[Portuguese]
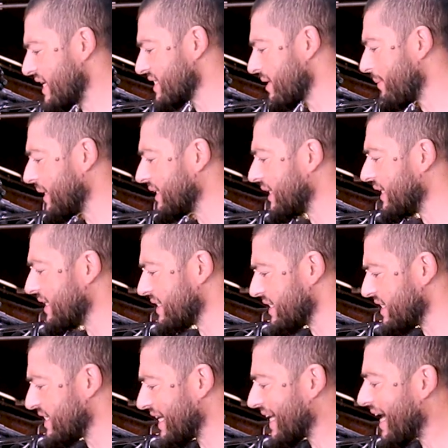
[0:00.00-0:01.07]
e essa bateria
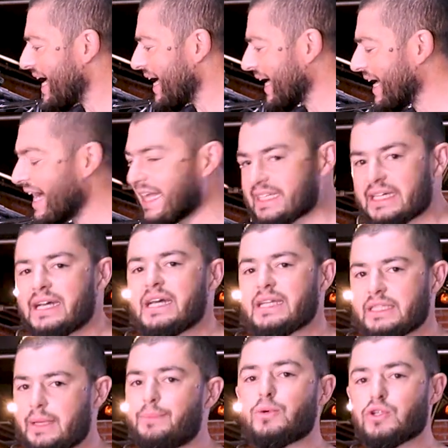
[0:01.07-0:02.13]
esteja carregada,
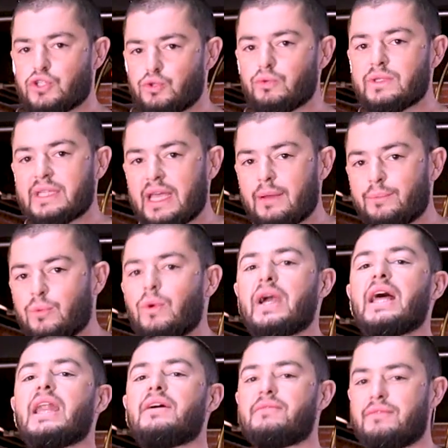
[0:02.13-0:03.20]
depois de um tempo
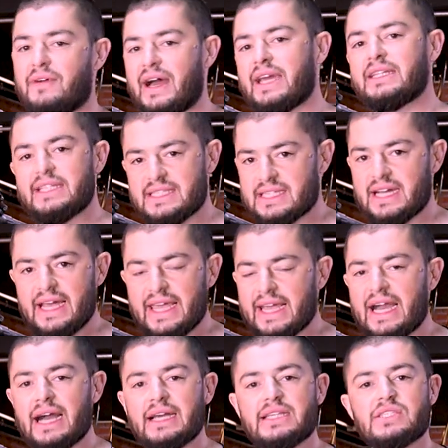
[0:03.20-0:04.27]
ela vai descarregar.